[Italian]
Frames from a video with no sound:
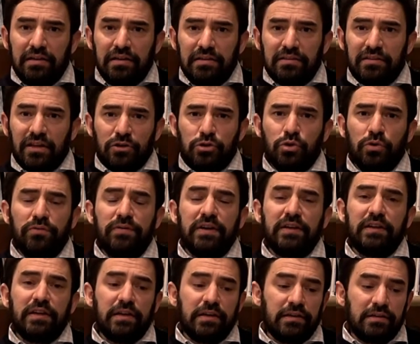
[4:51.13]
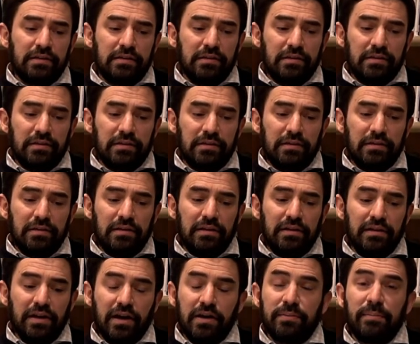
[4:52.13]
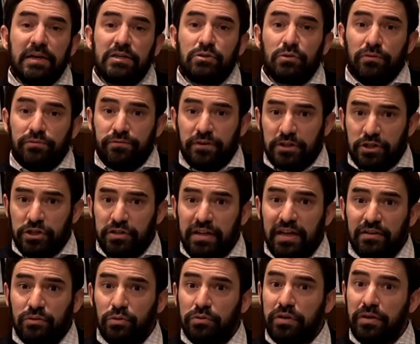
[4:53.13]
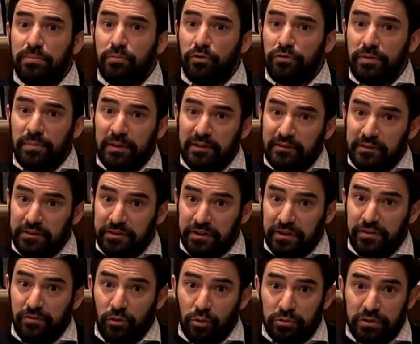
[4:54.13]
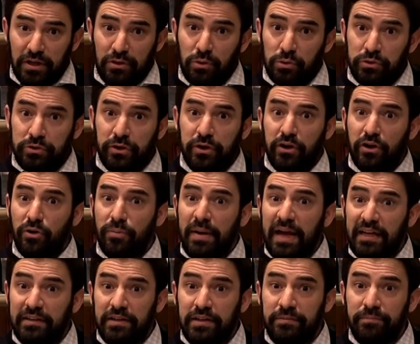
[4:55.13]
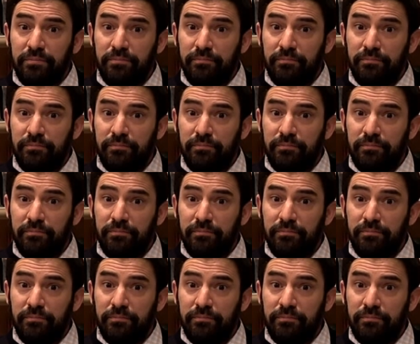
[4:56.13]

da giovane era rimasto affascinato dai movimenti di rivolta contro i romani,